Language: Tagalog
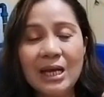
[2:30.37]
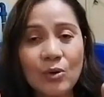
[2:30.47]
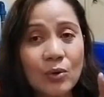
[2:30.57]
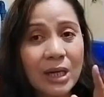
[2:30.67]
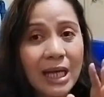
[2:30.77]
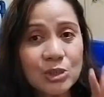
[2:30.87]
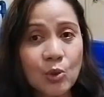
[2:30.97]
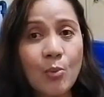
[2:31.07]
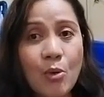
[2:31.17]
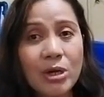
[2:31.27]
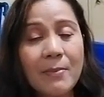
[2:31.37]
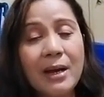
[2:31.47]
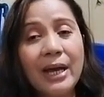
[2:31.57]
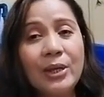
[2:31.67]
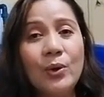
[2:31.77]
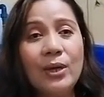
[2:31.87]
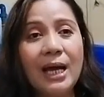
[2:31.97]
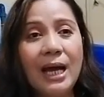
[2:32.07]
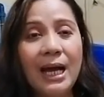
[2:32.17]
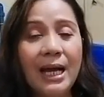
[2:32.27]
kung nakasubok na ba kayo
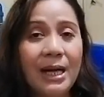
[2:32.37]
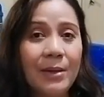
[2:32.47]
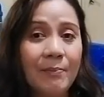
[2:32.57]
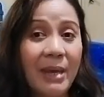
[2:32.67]
ng